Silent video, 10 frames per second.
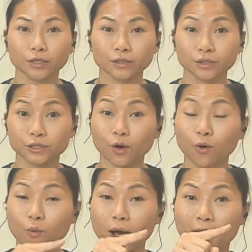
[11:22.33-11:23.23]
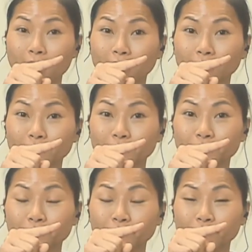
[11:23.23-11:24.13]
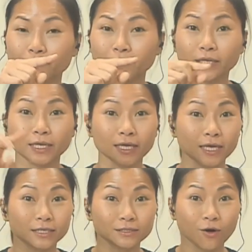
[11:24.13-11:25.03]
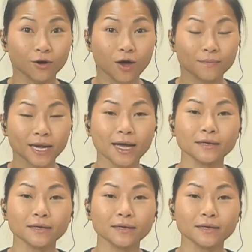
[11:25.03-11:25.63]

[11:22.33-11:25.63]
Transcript: ช่องว่าง อีกสองรอบนะคะ